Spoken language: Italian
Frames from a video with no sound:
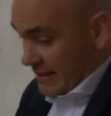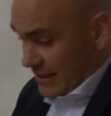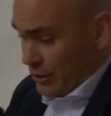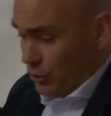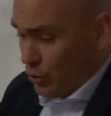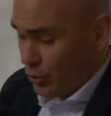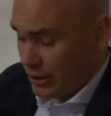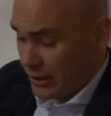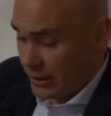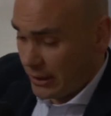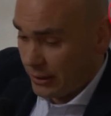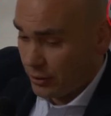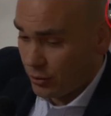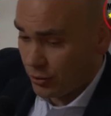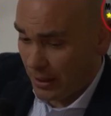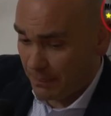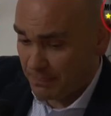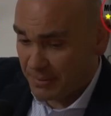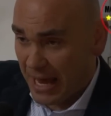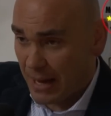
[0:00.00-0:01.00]
Sì, noi
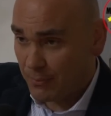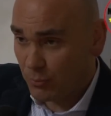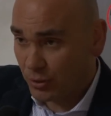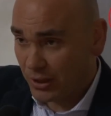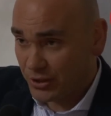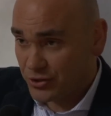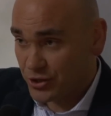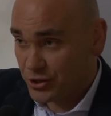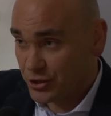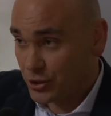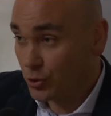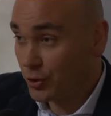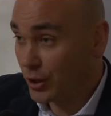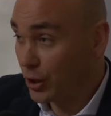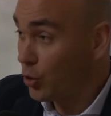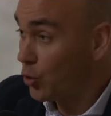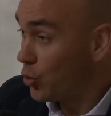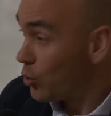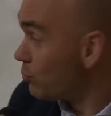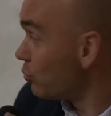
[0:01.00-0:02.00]
non abbiamo una
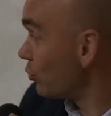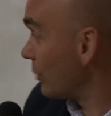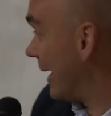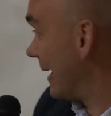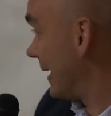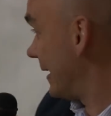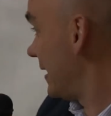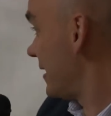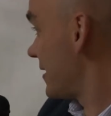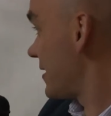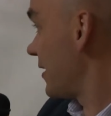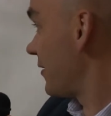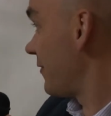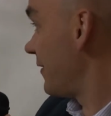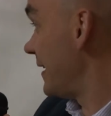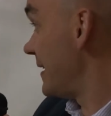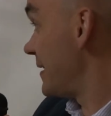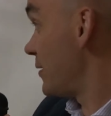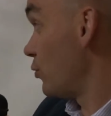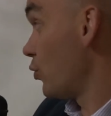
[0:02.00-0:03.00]
gestione comunale del
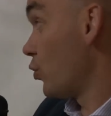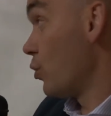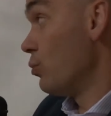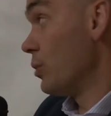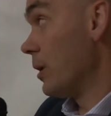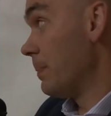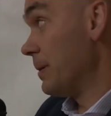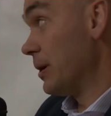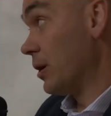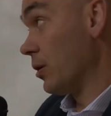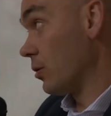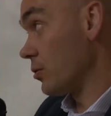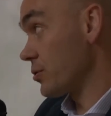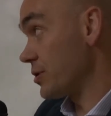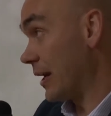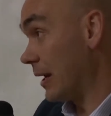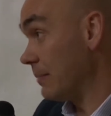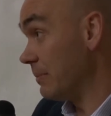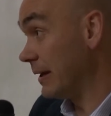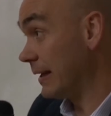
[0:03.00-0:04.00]
servizio, un comune piccolo non
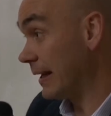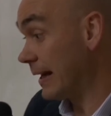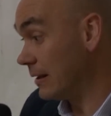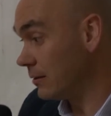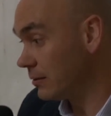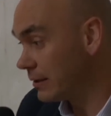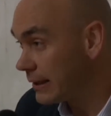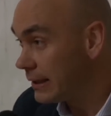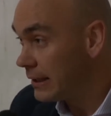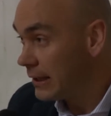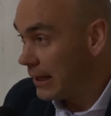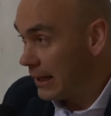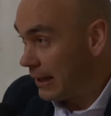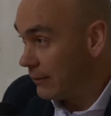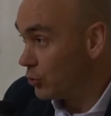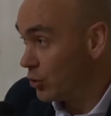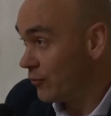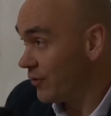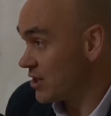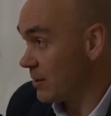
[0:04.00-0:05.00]
sarebbe in grado di...
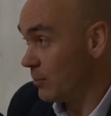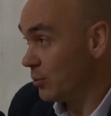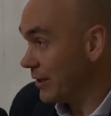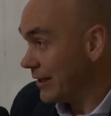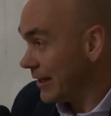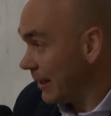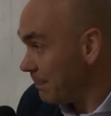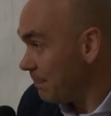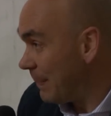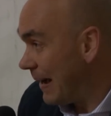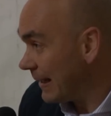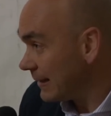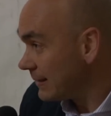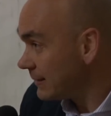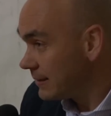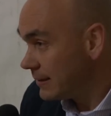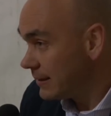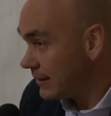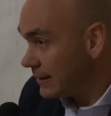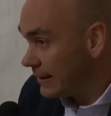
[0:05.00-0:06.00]
Noi facciamo degli
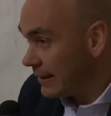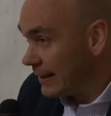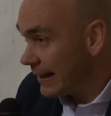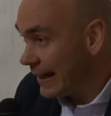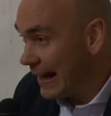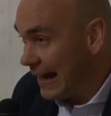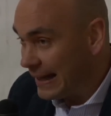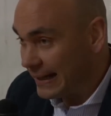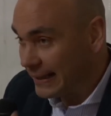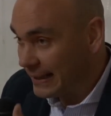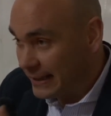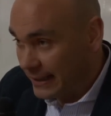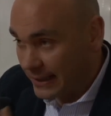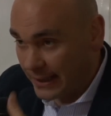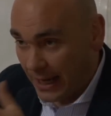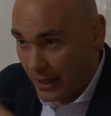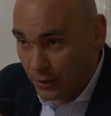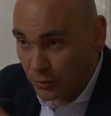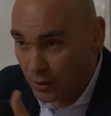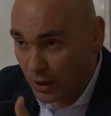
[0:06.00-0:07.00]
appalti, delle gare
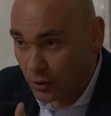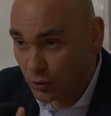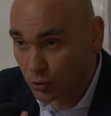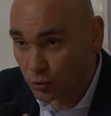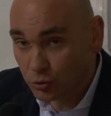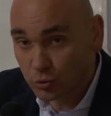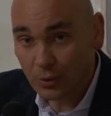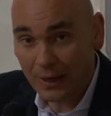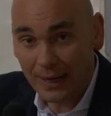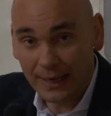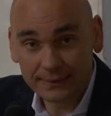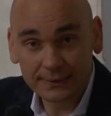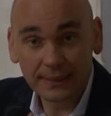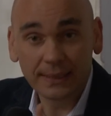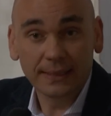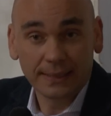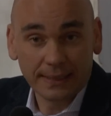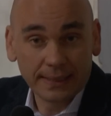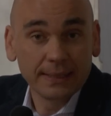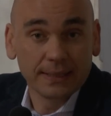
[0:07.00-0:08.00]
che hanno una loro
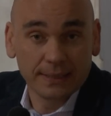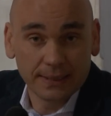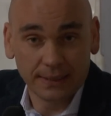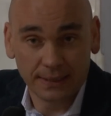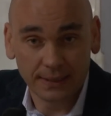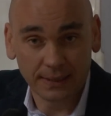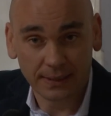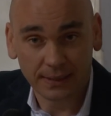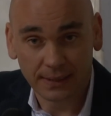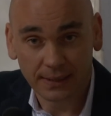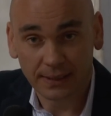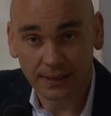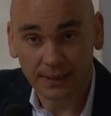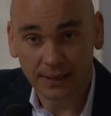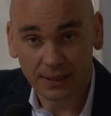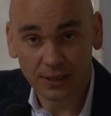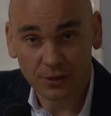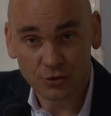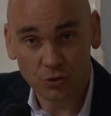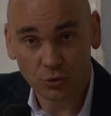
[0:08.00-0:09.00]
durata e
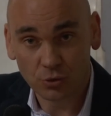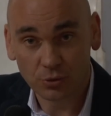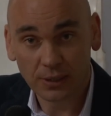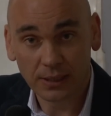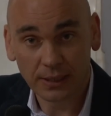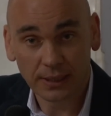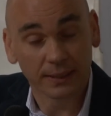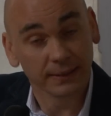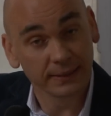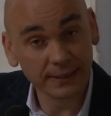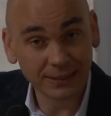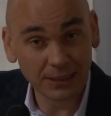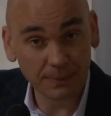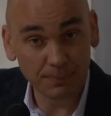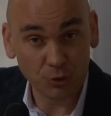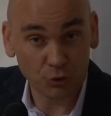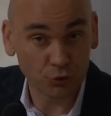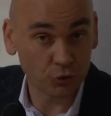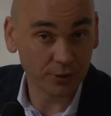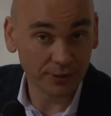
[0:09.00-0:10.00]
eh, ci sono delle ditte
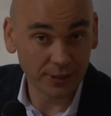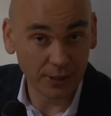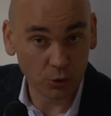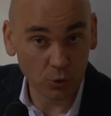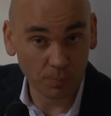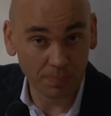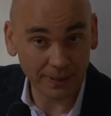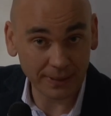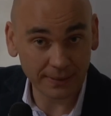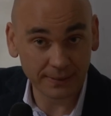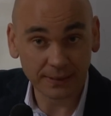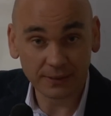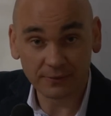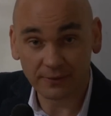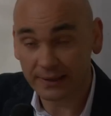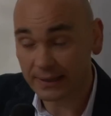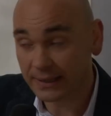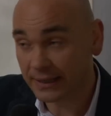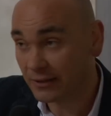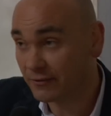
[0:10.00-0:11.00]
piuttosto che delle
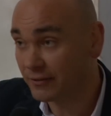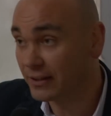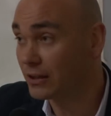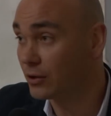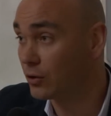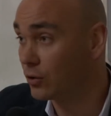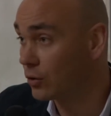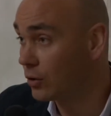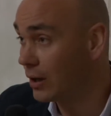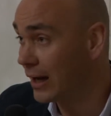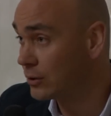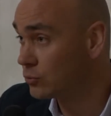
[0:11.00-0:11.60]
cooperative che vincono.